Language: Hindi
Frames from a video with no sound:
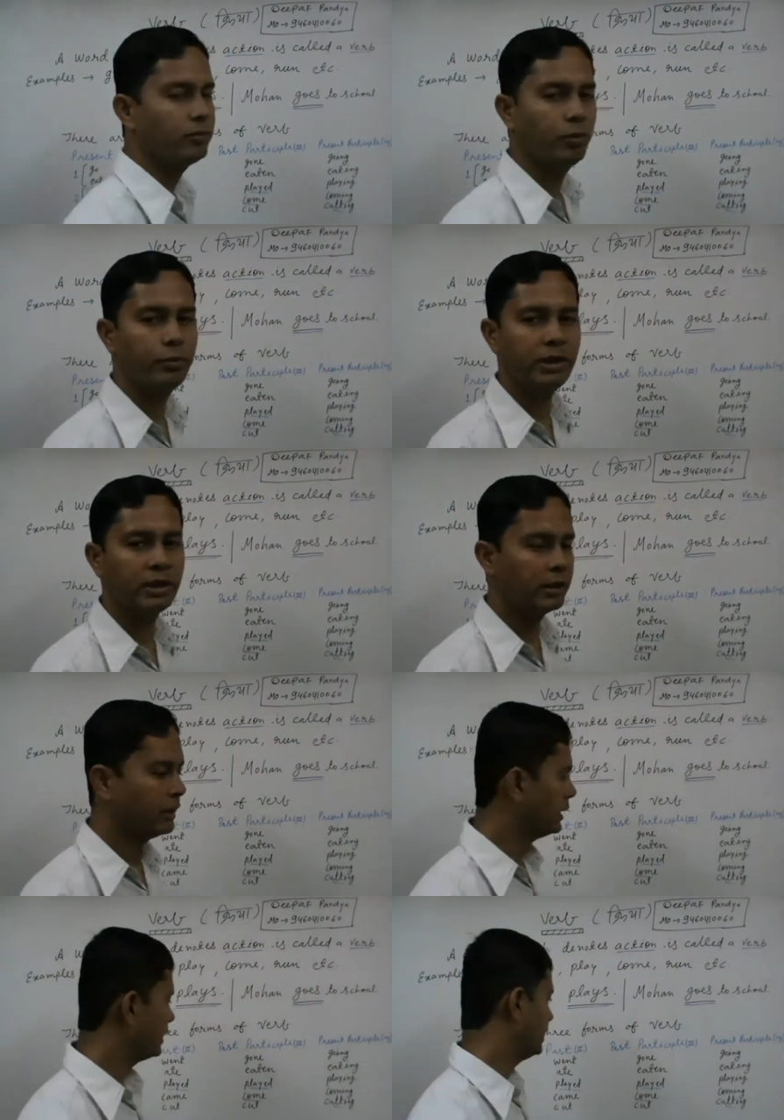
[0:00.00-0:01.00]
फॉर्म भी
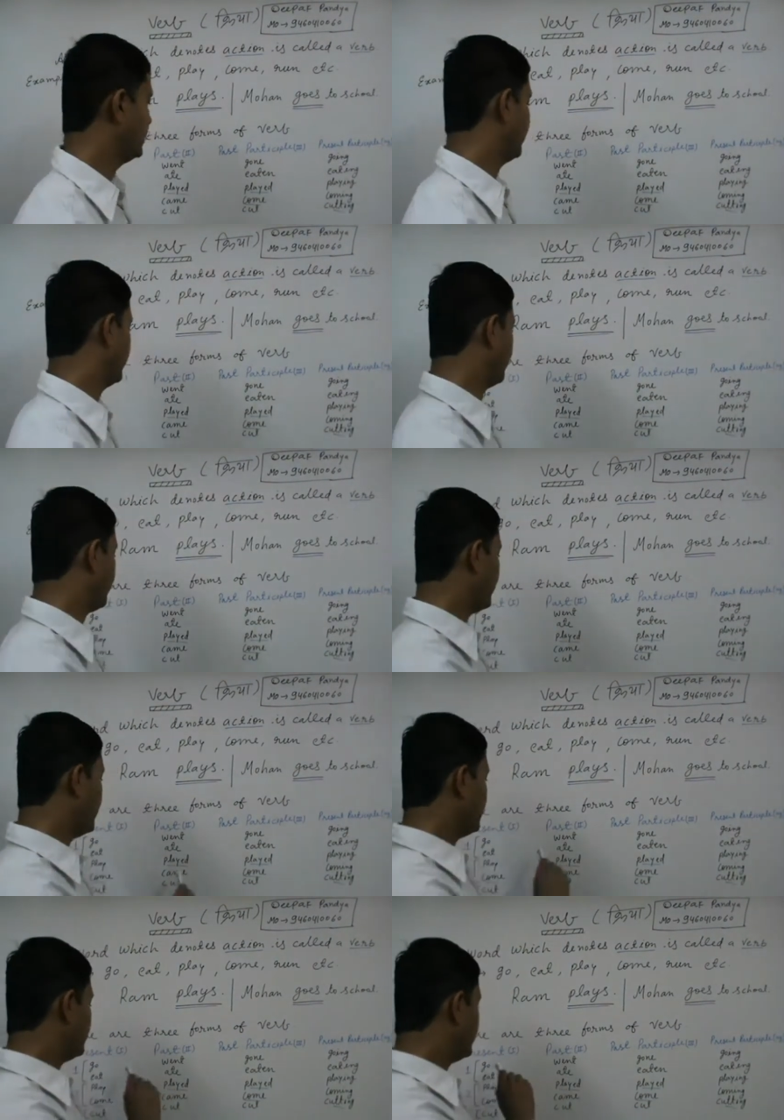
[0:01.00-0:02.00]
कहते हैं
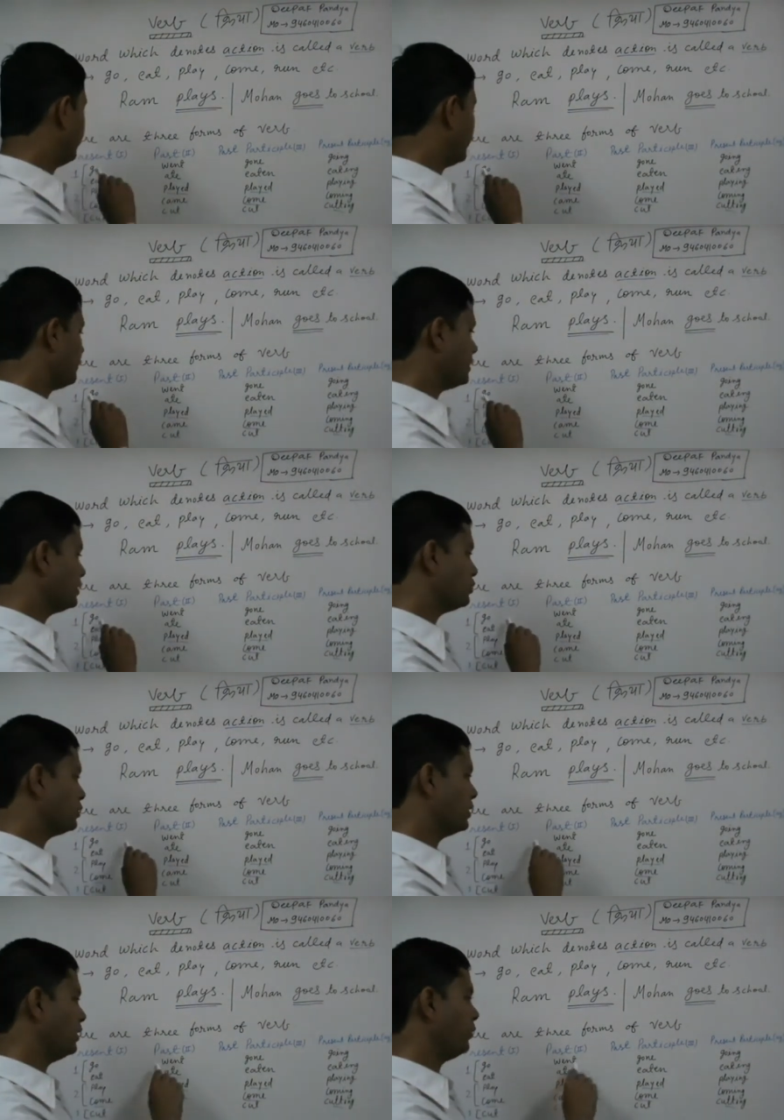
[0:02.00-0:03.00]
ये वर्ब की जो
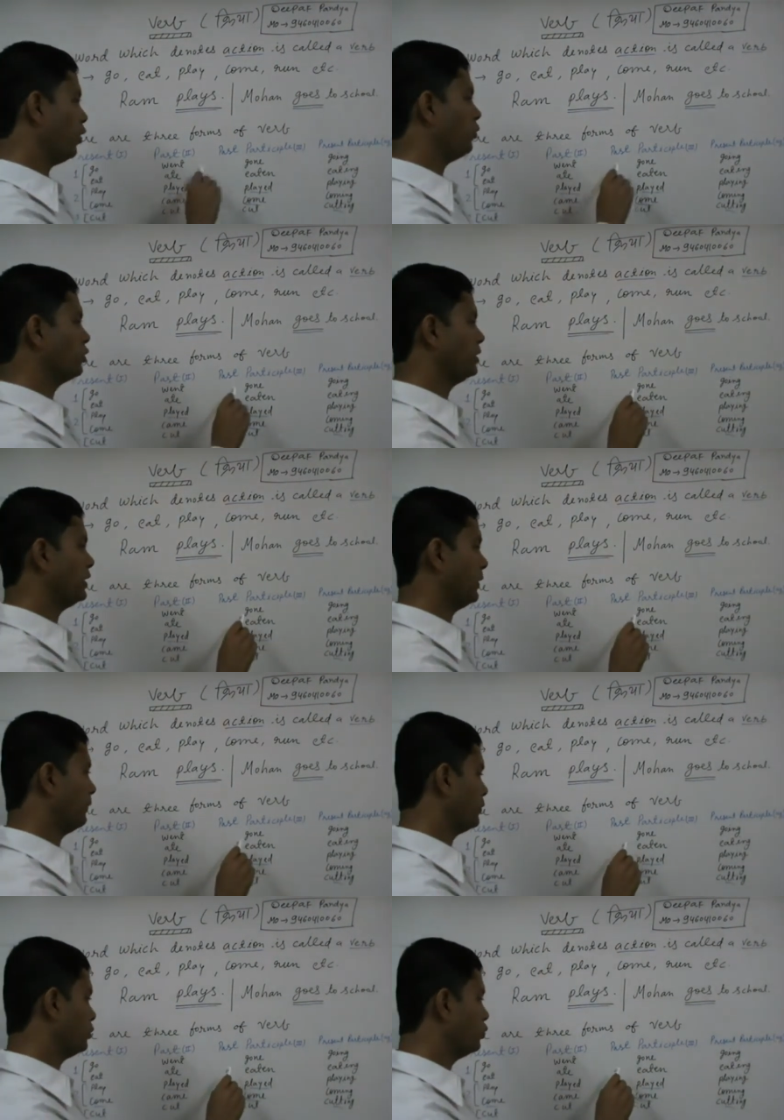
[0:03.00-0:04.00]
थ्री फॉर्म होती हैं
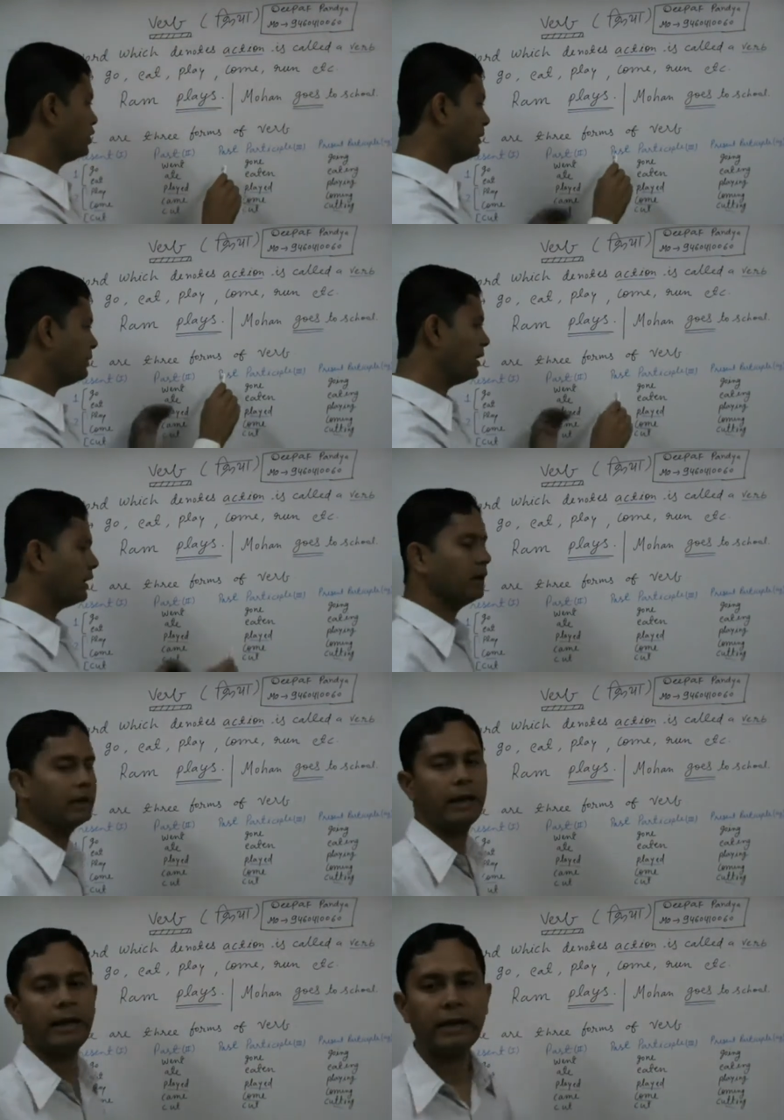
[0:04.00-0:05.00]
उनकी भी अलग
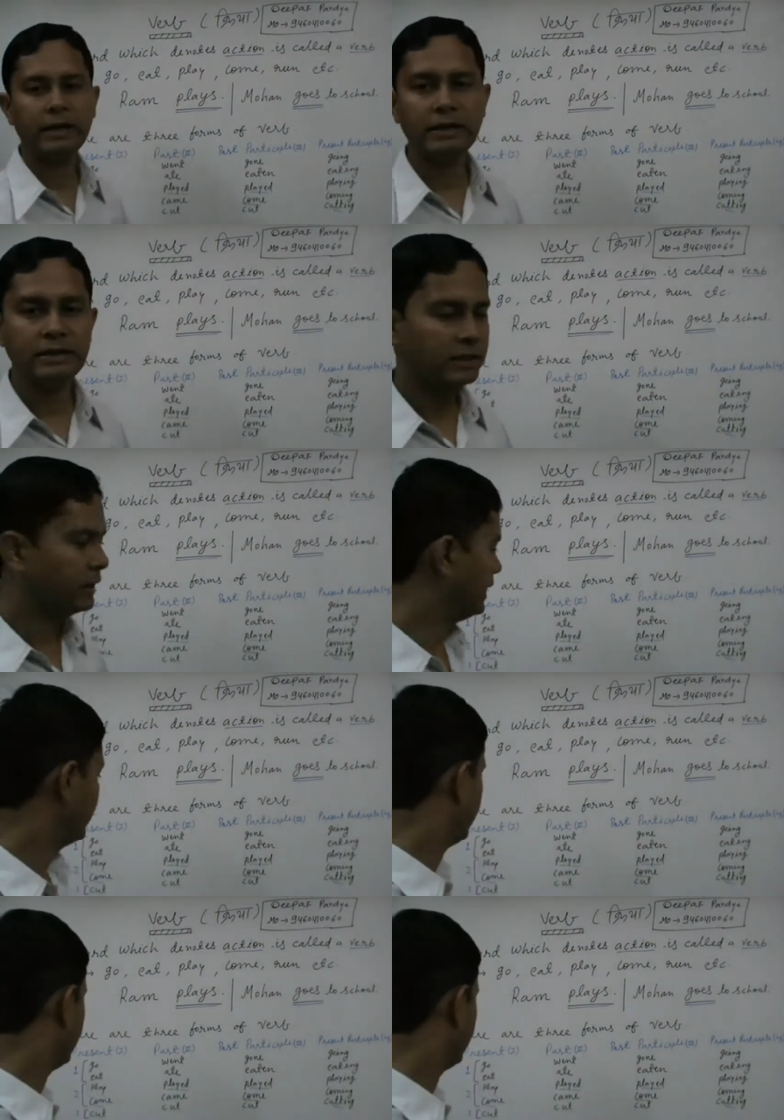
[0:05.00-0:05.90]
अलग कैटेगरीज हैं